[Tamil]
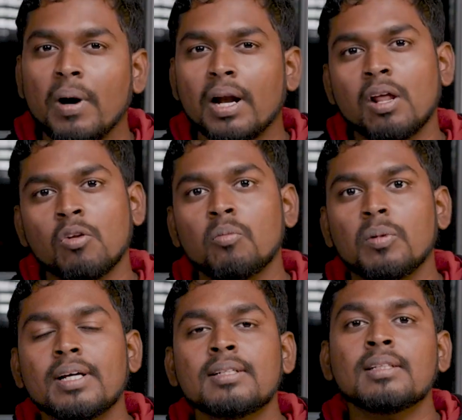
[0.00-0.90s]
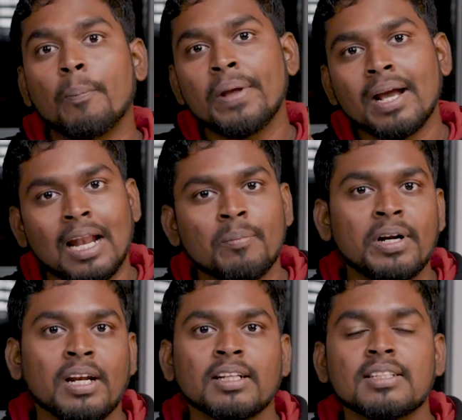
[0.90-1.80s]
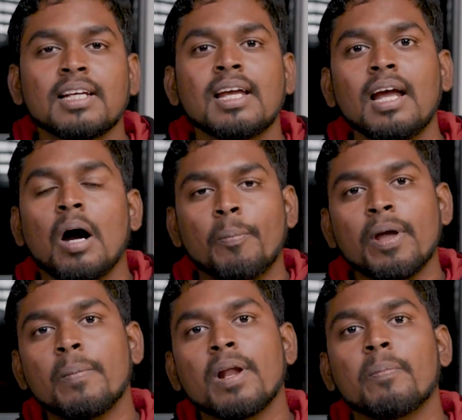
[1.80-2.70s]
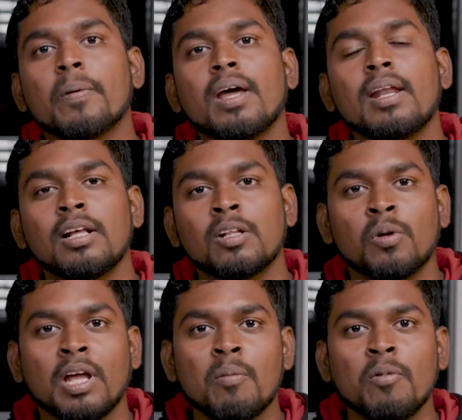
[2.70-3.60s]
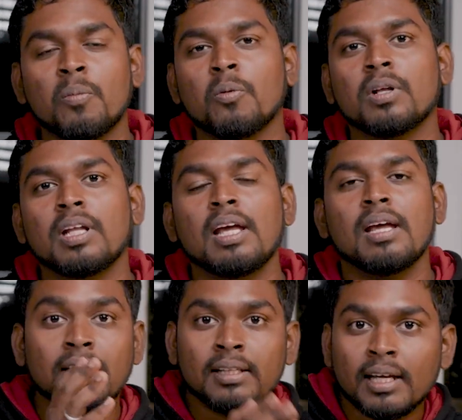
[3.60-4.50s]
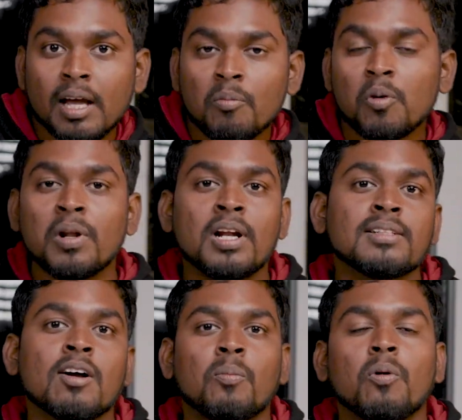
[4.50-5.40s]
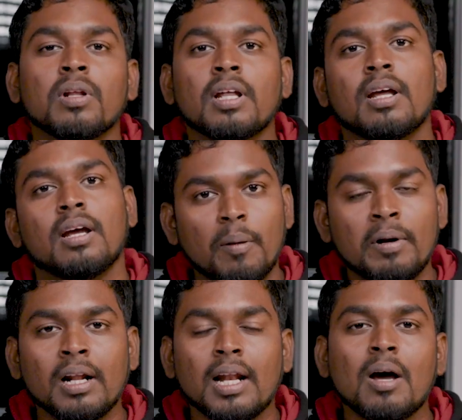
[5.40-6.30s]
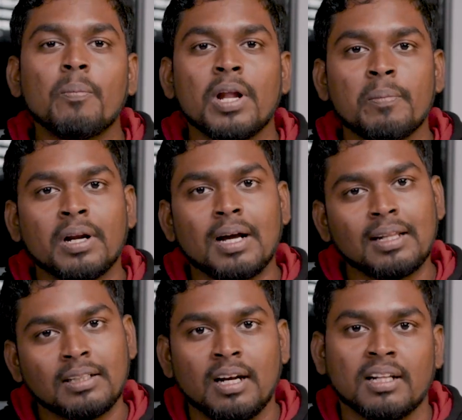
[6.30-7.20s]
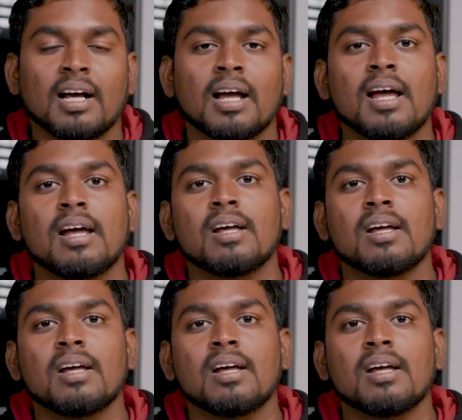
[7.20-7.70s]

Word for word: பல ரூமர்ஸ் அப்பயே கிளம்பிட்டு இருந்துச்சு அப்பயே பல பேர் இதுக்கு ஒரு கேம் வரப்போகுது இந்த கேம் முன்னாடி ரிலீஸ் ஆக போகுது அப்படின்ட்டுலாம் பல பேர் காத்துக்கிட்டு இருந்தாங்க